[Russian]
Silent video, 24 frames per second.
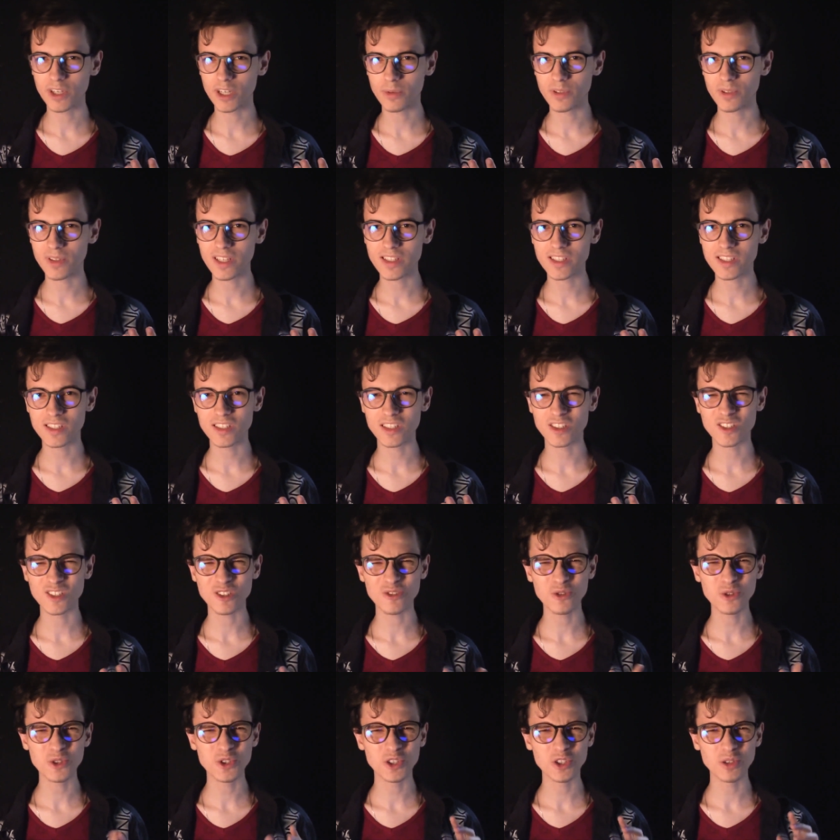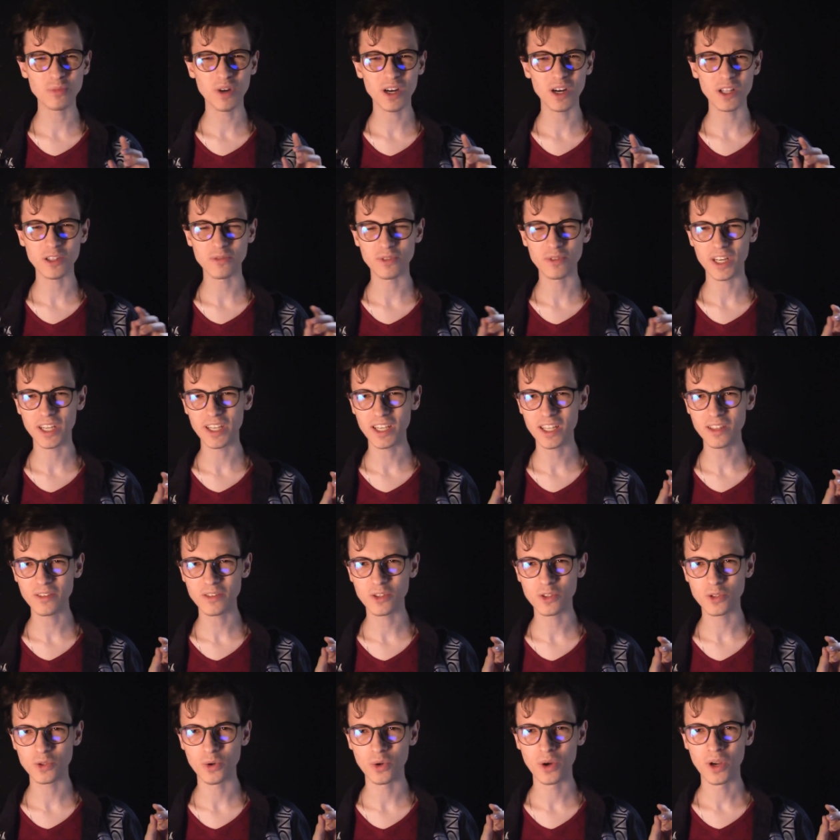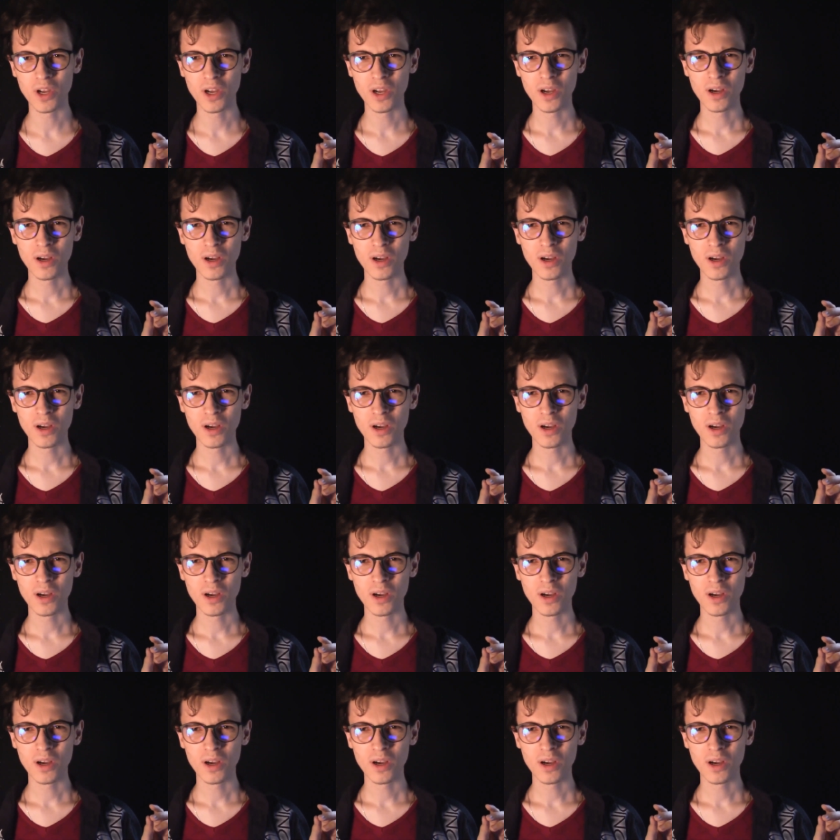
рекомендации с очень малой вероятностью,